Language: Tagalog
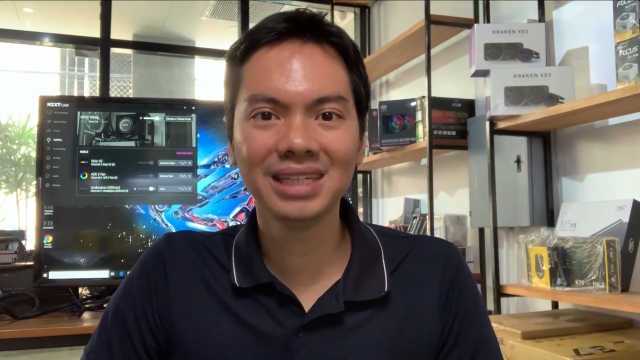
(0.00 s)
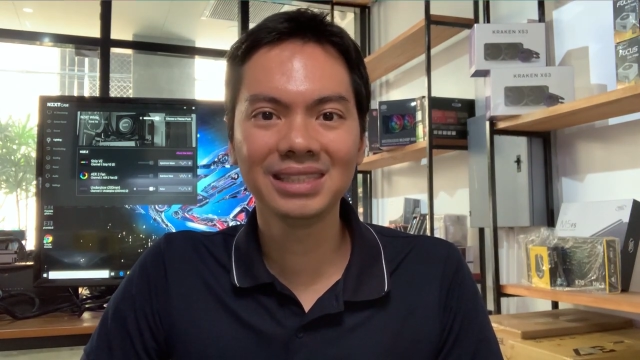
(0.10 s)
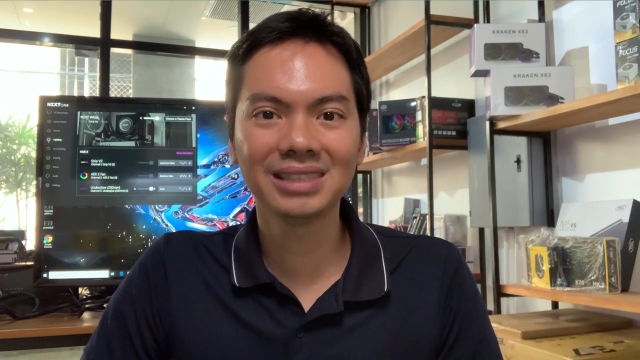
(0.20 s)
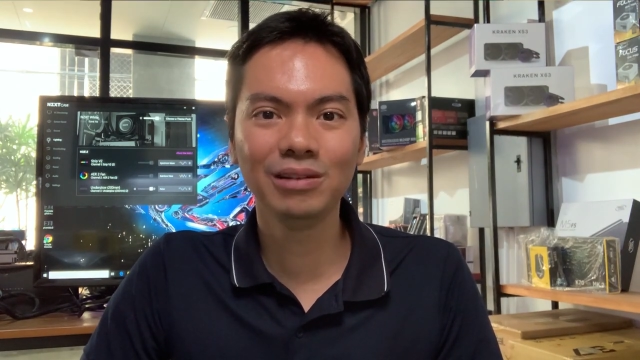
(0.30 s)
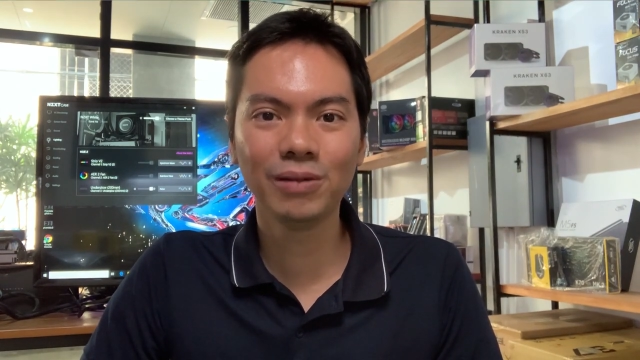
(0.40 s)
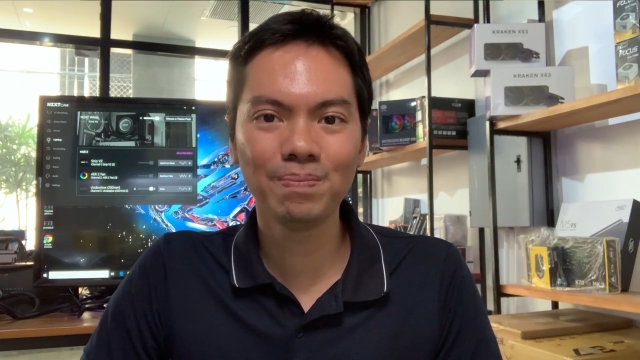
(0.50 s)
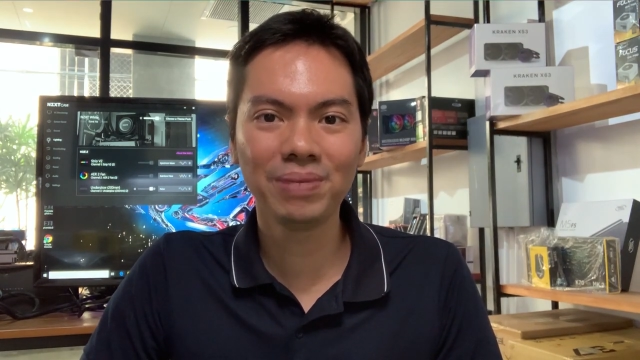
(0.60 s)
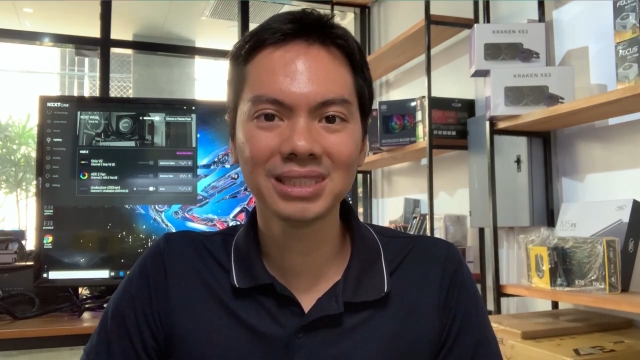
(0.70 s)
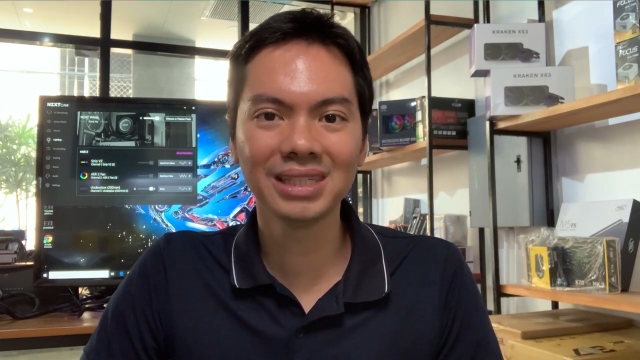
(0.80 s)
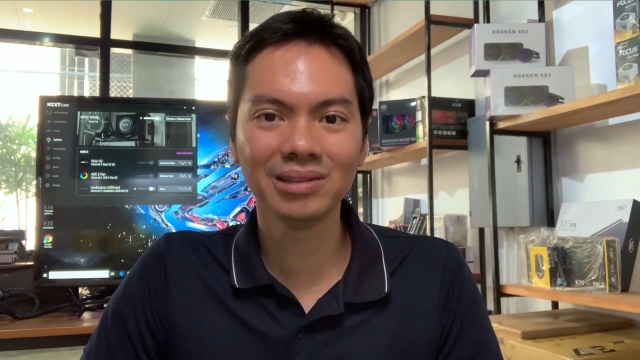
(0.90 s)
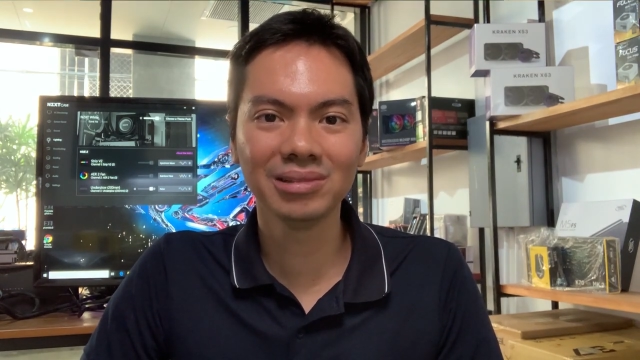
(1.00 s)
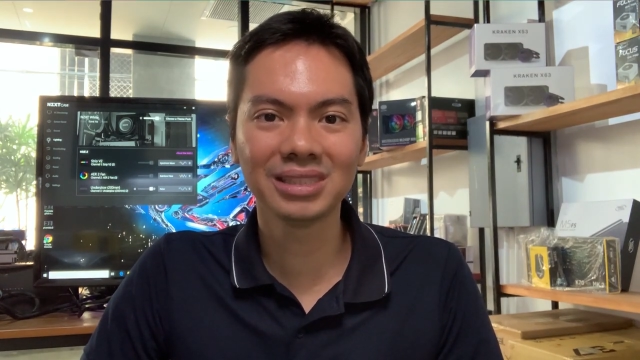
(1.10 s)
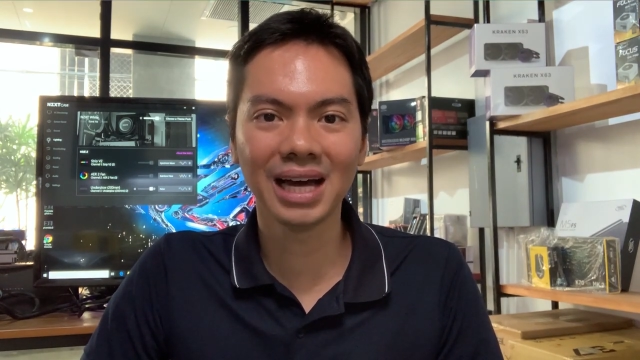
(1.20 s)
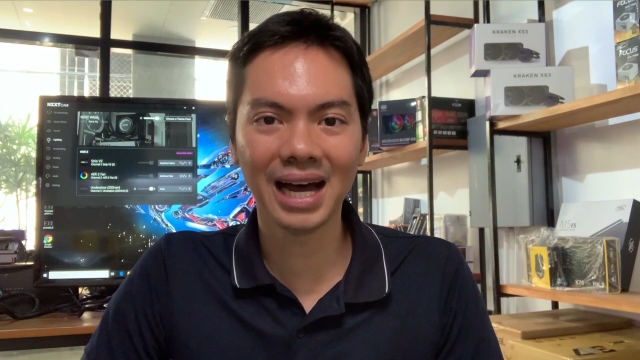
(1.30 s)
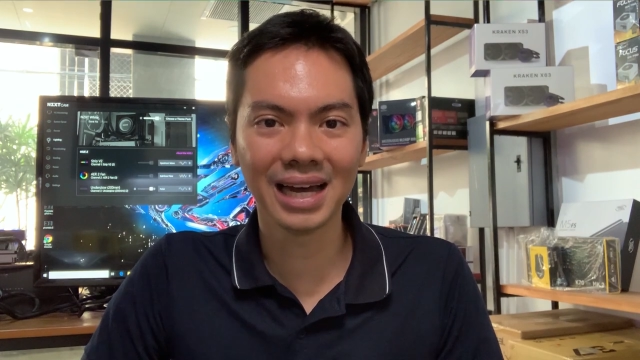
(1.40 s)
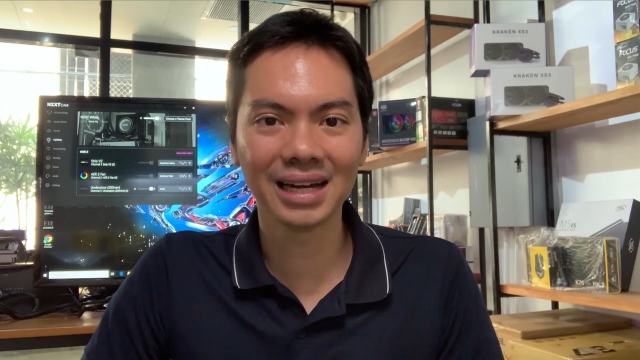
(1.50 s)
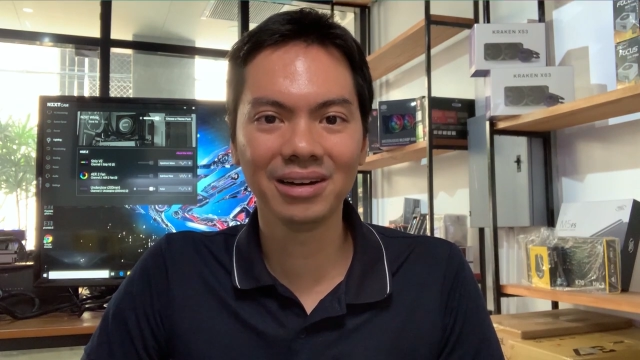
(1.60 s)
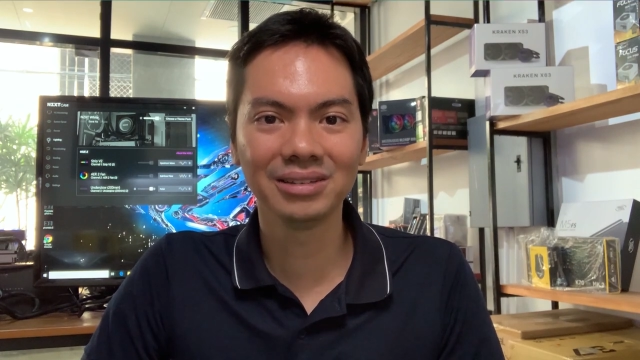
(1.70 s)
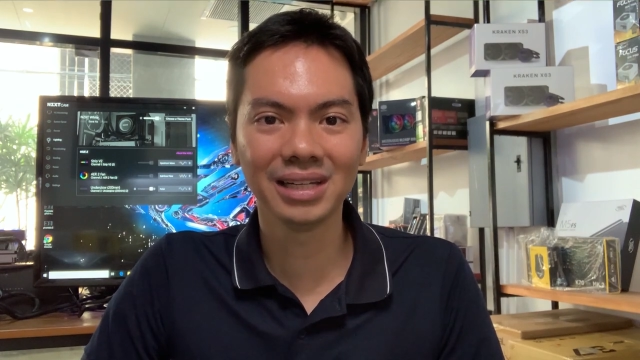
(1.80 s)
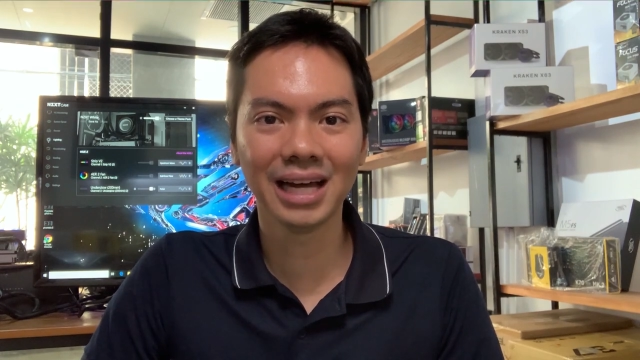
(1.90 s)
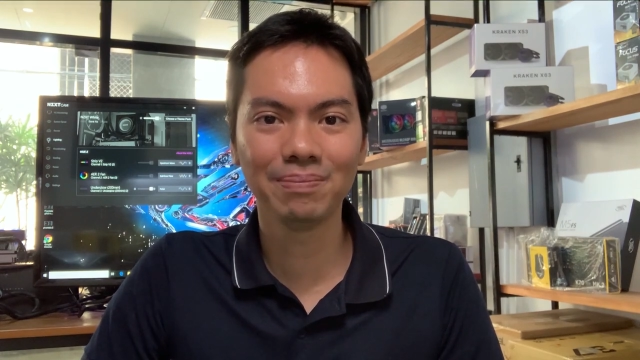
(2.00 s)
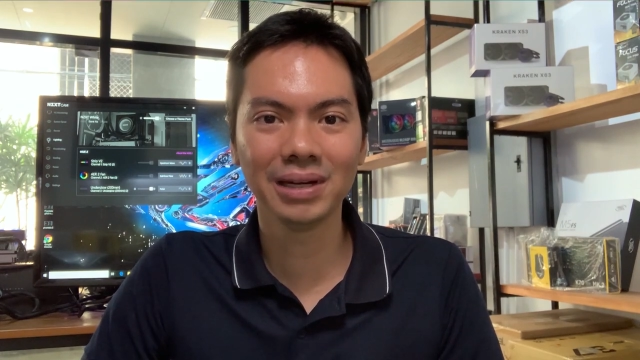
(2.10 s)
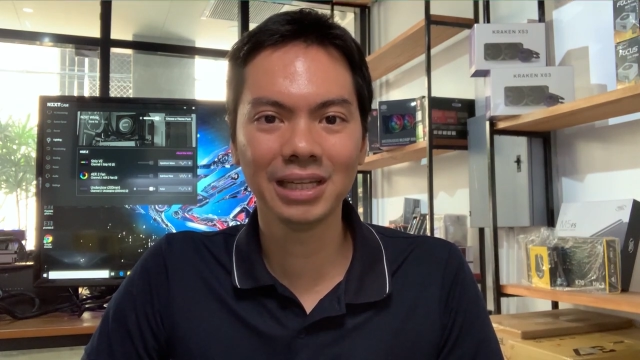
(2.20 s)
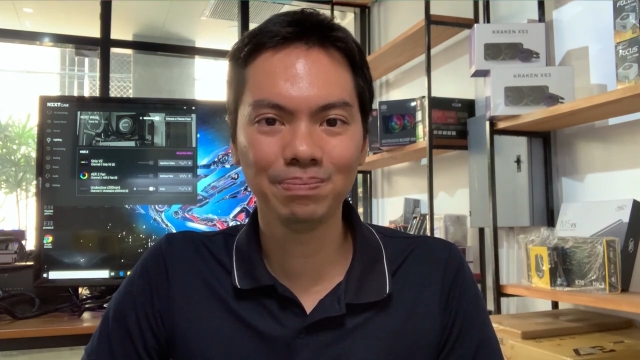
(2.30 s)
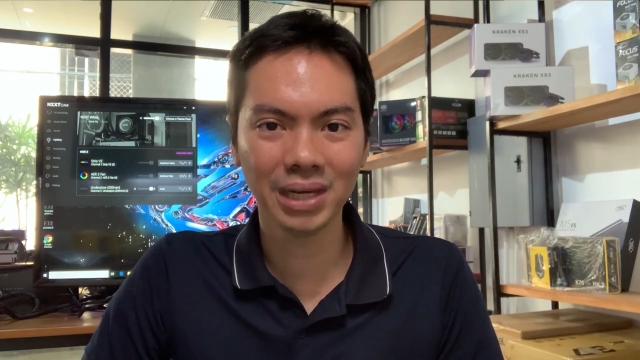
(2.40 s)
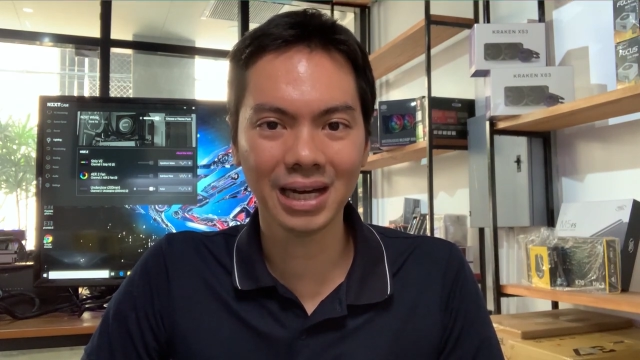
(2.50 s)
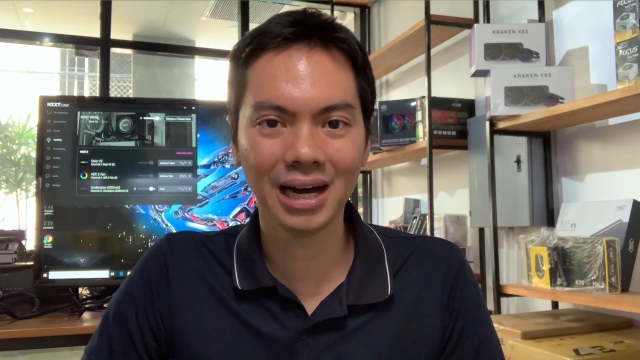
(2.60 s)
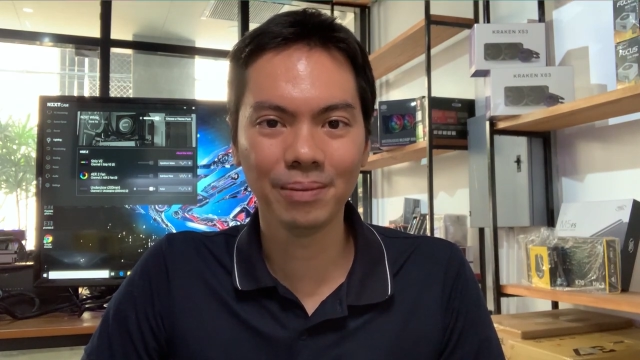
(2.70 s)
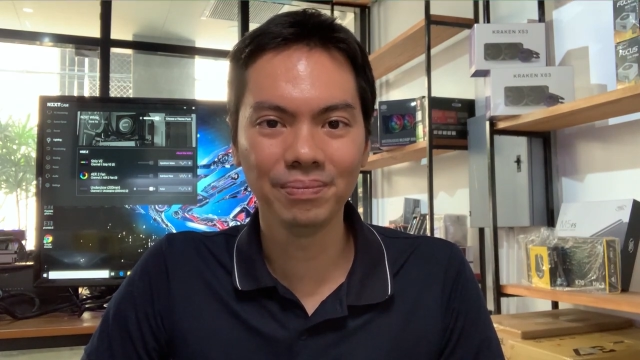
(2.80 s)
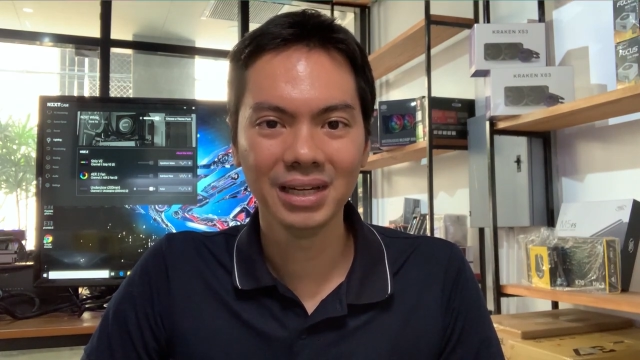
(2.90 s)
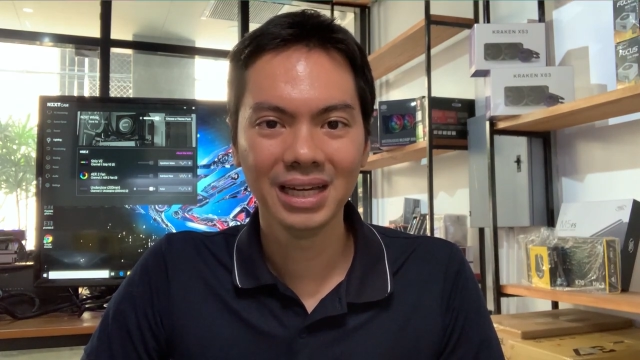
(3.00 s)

since lumampas na dun sa araw na dapat i-pick up,